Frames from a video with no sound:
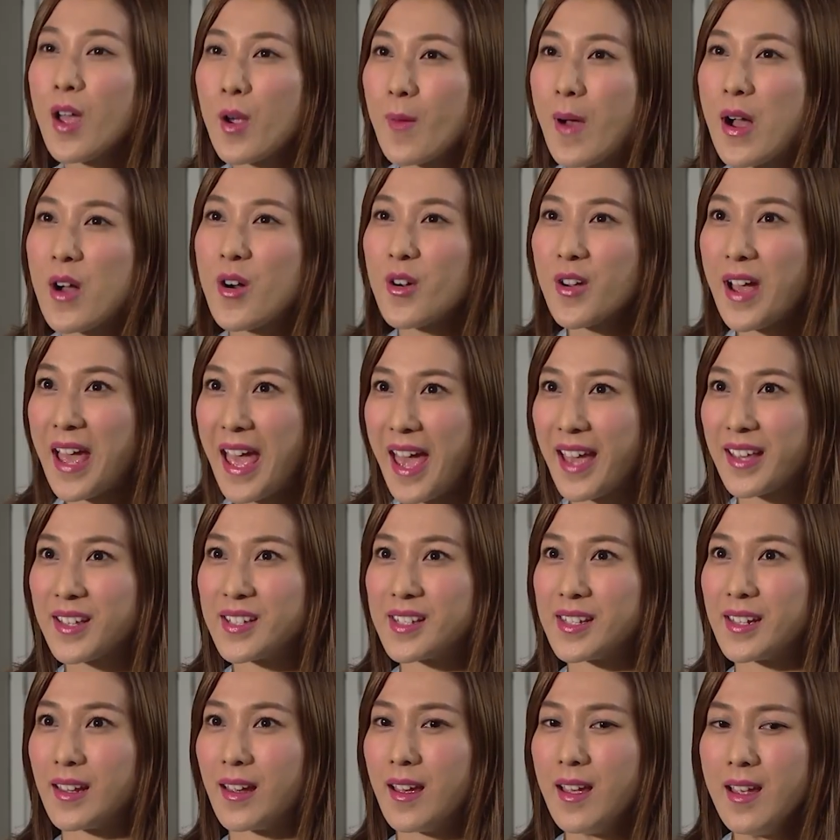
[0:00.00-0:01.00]
ชื่อแฟนเก่าฉัน
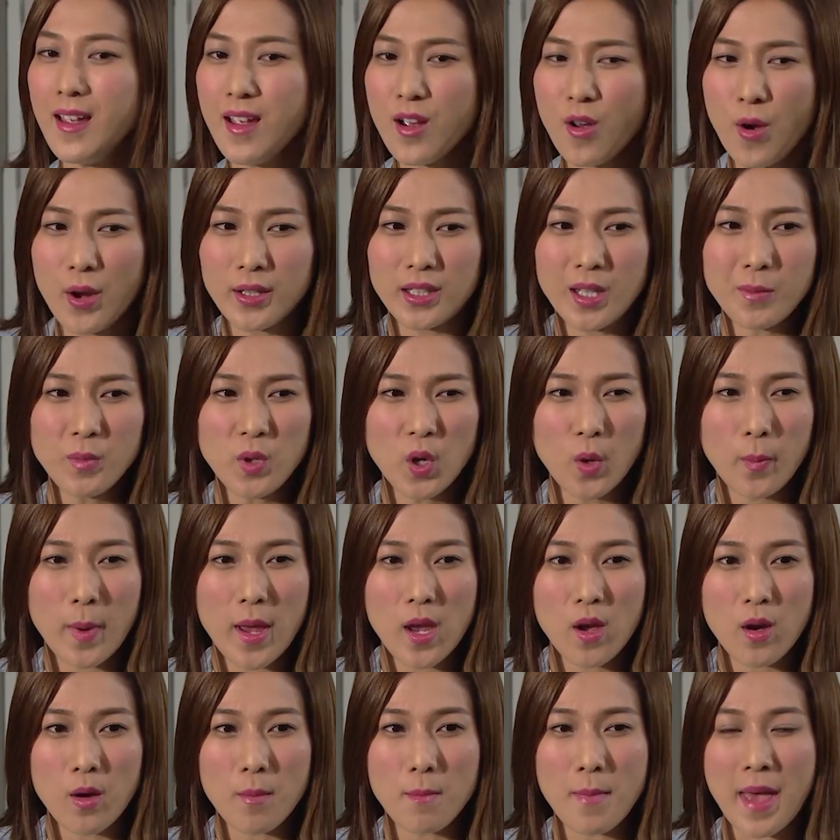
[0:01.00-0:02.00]
ไงเวลาจะ
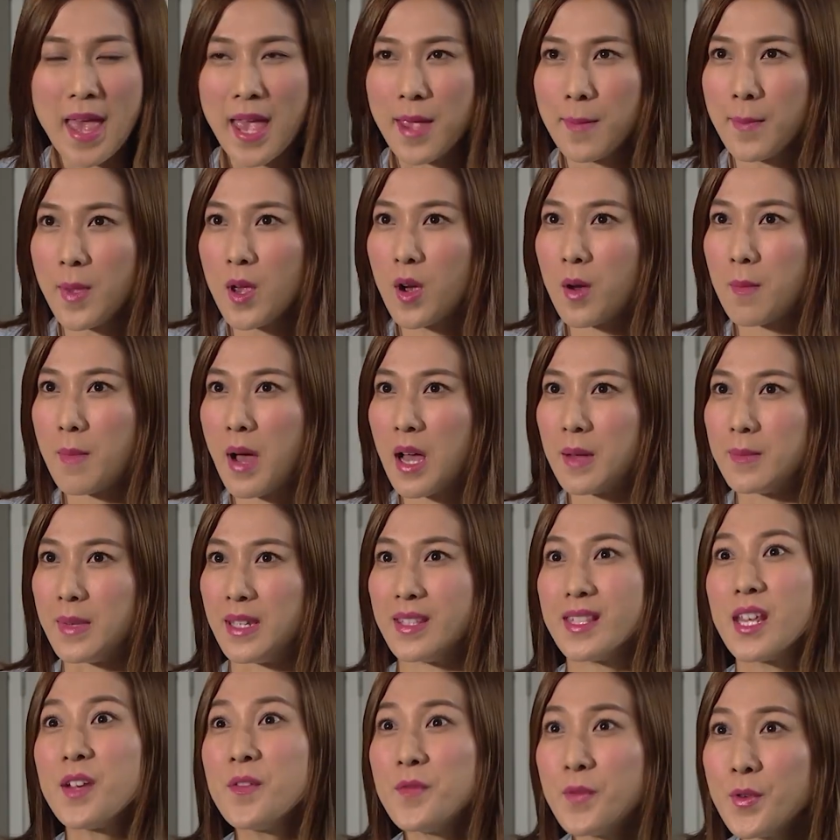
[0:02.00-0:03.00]
พูดถึงมันก็ต้องมี
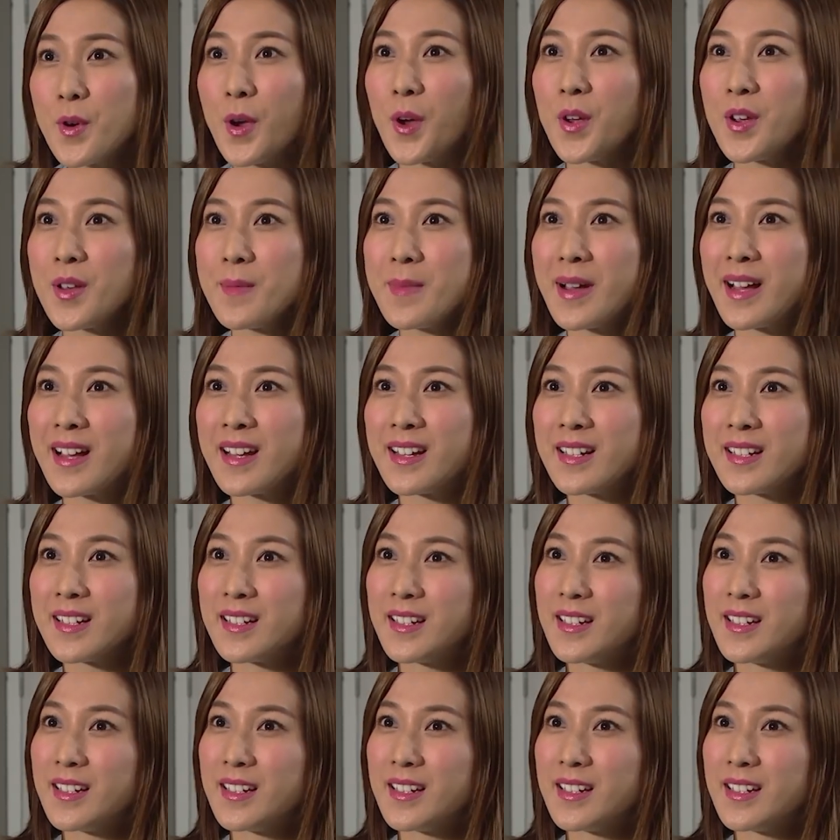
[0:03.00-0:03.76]
ชื่อด้วยสิ